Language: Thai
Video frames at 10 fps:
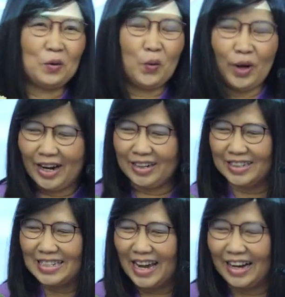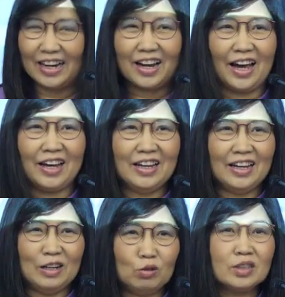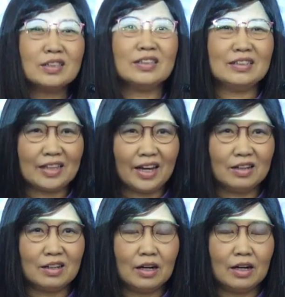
คุยกันสั้นๆนะคะรู้สึกตื่นเต้น